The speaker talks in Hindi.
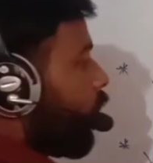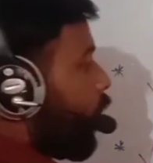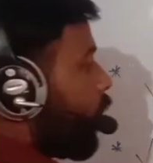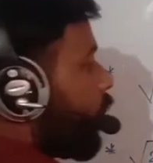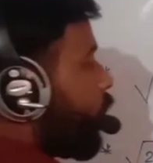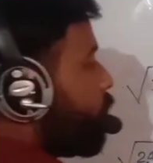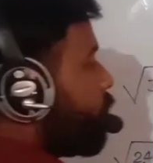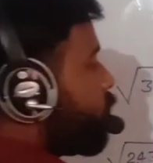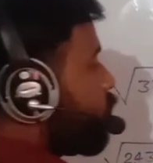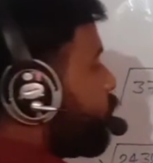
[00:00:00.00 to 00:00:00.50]

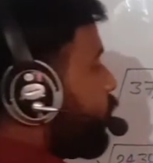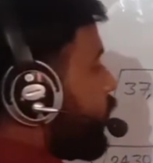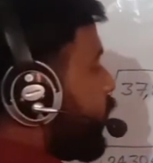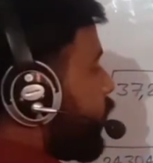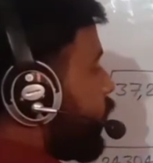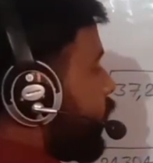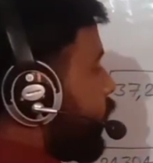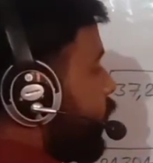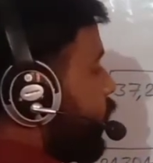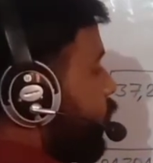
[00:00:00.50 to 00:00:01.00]
अगर हम इसमें
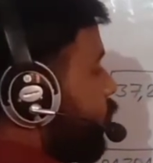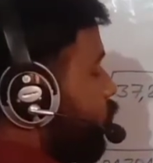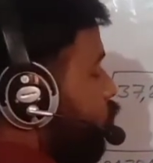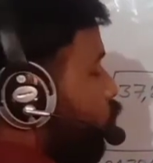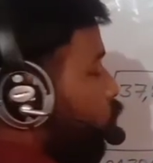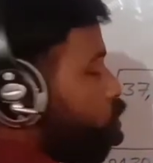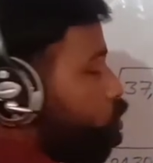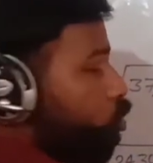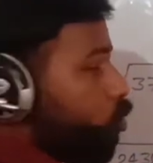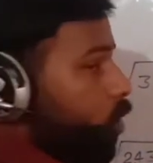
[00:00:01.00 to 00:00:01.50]
देखेंगे ये
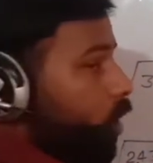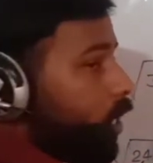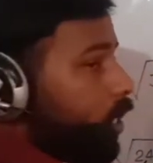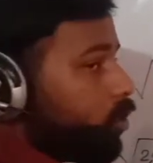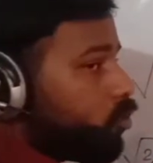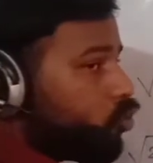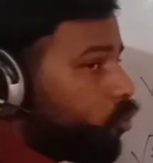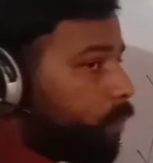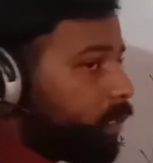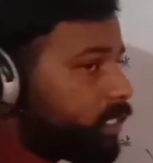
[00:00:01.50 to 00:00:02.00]
200 का
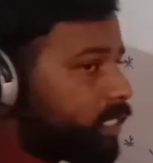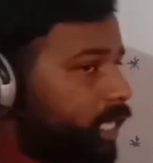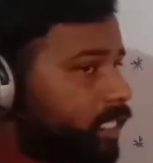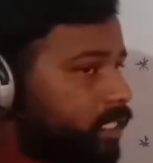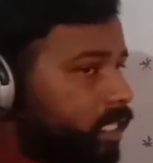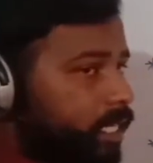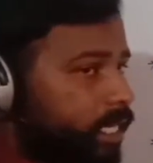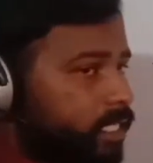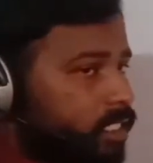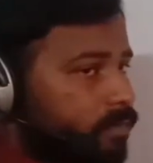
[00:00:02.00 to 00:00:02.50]
जो 50
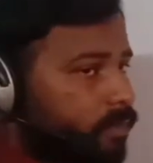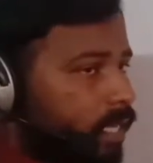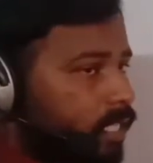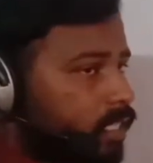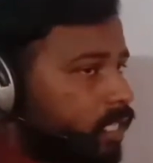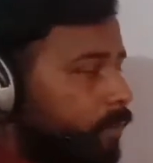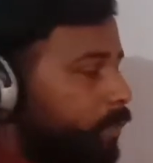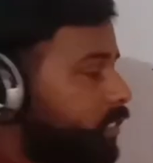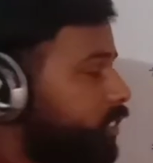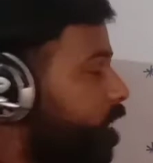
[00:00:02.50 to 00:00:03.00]
का रेंज में
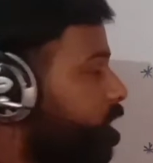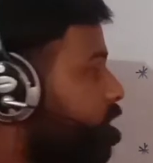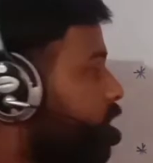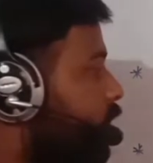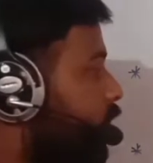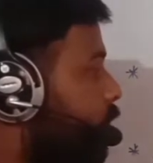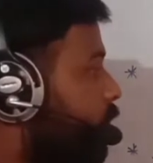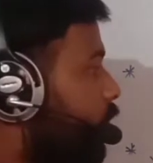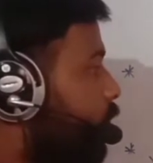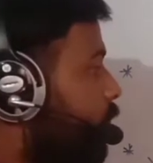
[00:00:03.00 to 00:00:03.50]
आता है 50 का
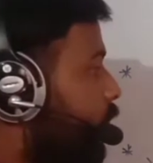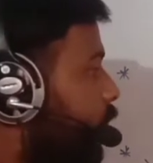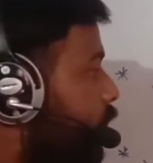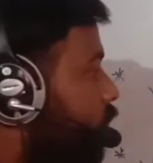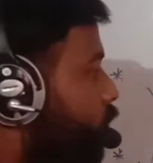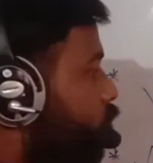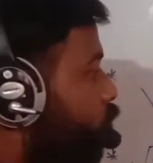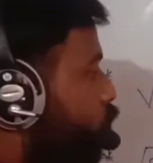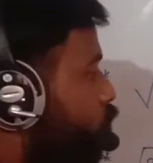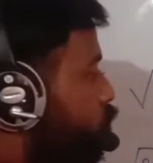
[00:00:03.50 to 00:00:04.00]
टेबल में
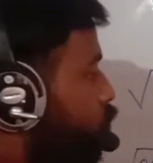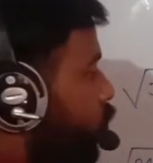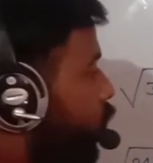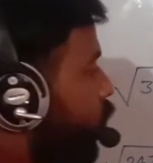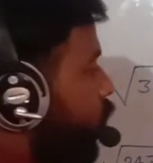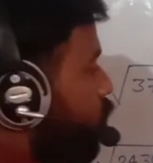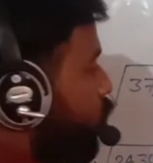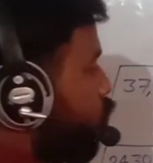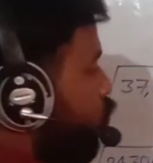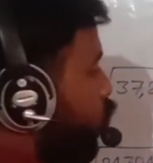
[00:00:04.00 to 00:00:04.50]
आता है 200
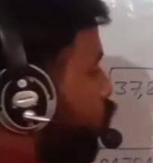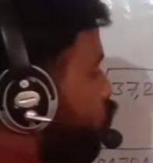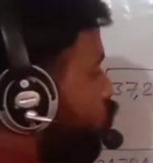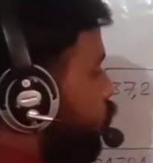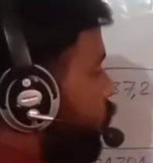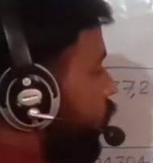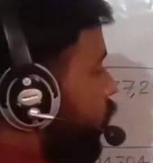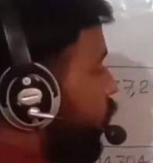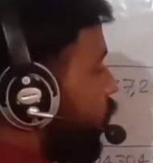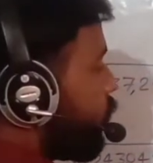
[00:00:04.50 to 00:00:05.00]
तो 200
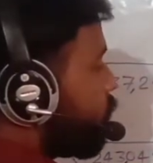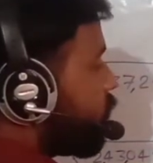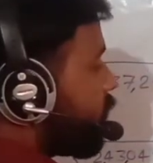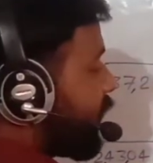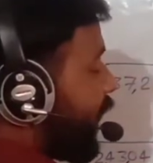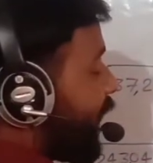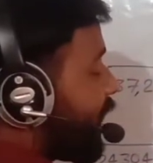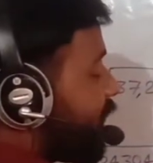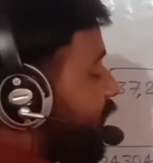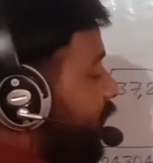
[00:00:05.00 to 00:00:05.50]
में अगर हम
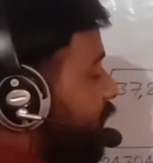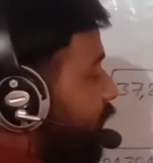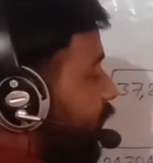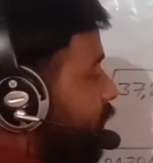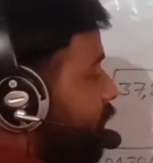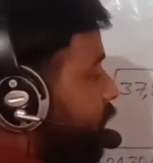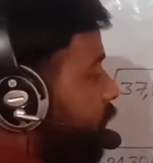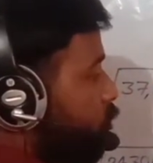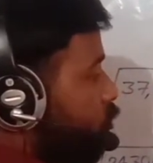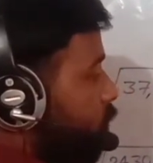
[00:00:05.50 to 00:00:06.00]
सात
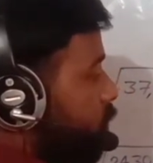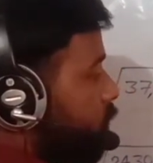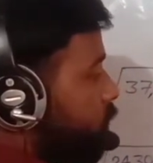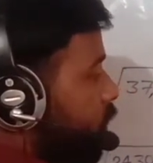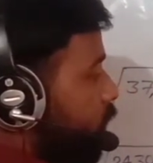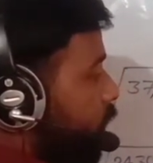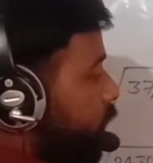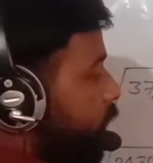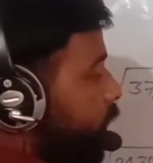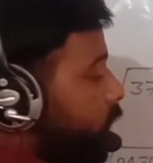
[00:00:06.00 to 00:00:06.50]
घटाते हैं तो
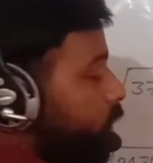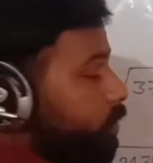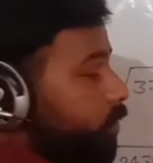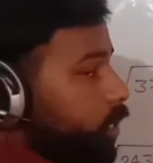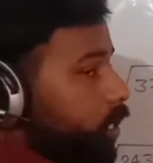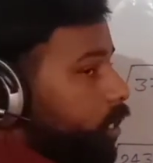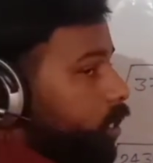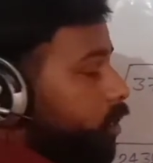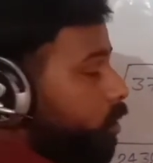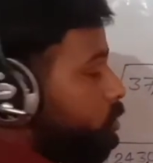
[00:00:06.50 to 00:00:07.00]
आंसर नहीं आने
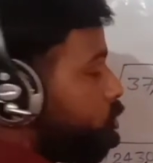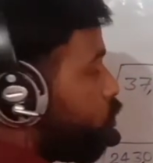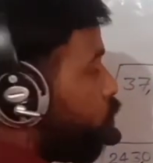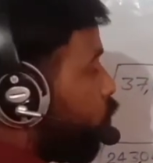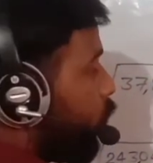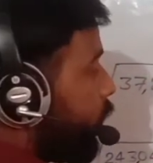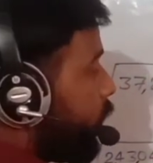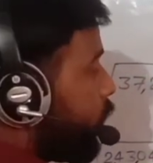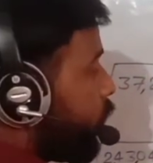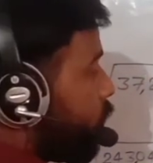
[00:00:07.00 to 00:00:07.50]
वाला
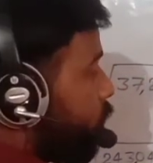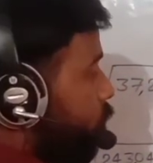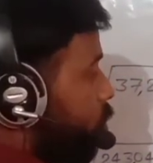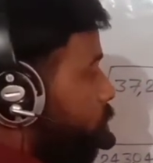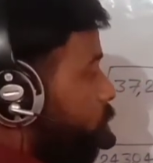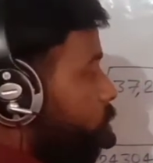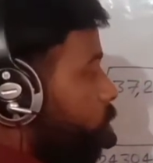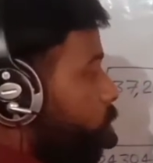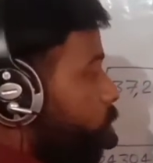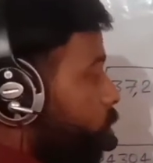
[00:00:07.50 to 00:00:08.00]
जोड़ेंगे
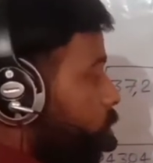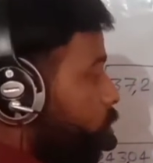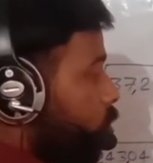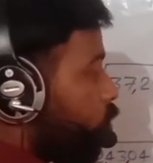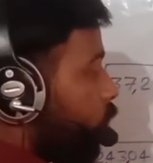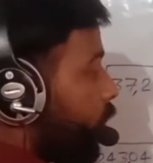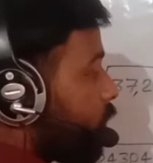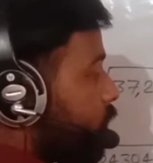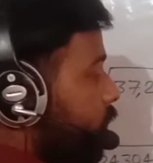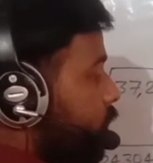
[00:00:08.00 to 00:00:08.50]

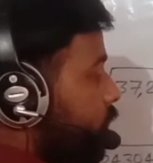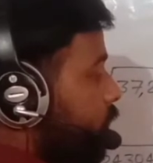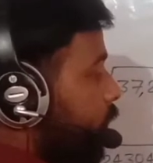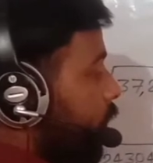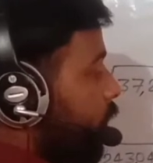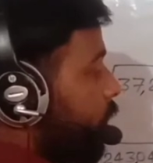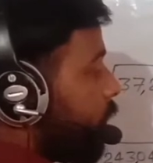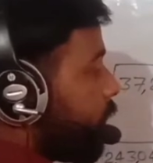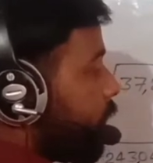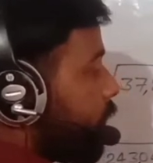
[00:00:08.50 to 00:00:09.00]
तो आ सकता
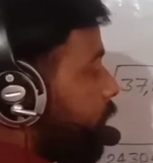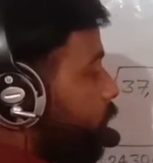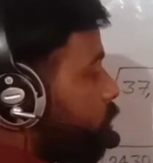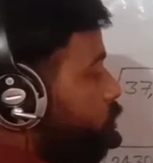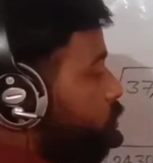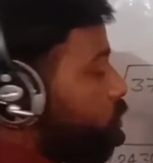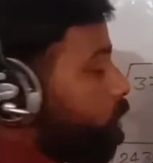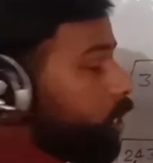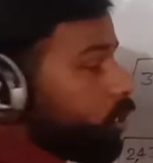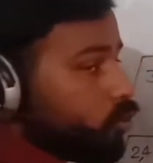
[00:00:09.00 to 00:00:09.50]
है लेकिन यहाँ
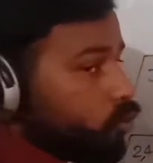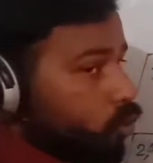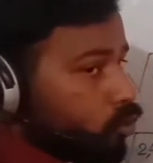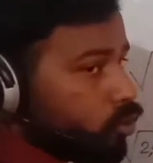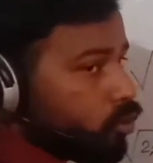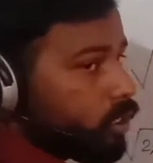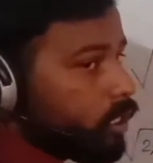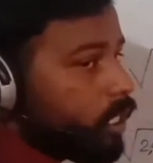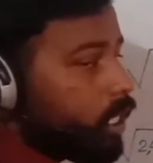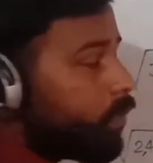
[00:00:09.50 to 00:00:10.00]
तो
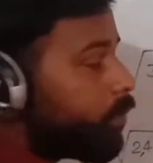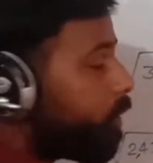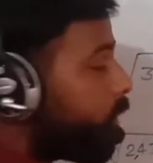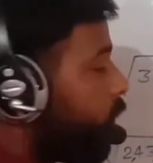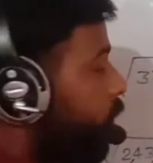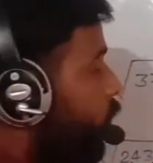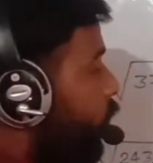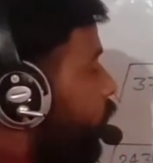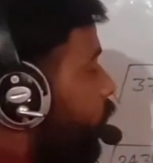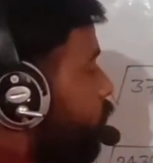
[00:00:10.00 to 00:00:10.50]
200 से कम है
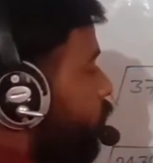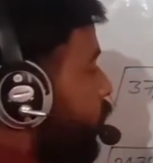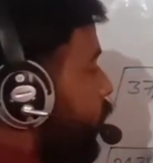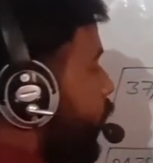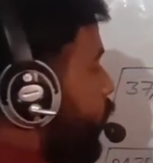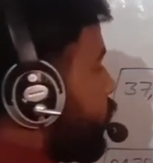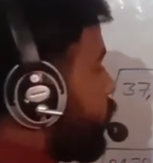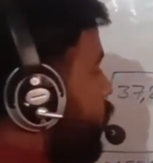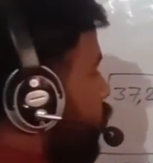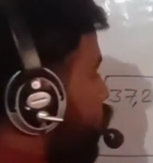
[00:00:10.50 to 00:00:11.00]
तो ये
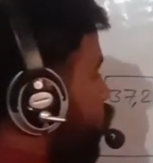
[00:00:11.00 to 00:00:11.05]
आंसर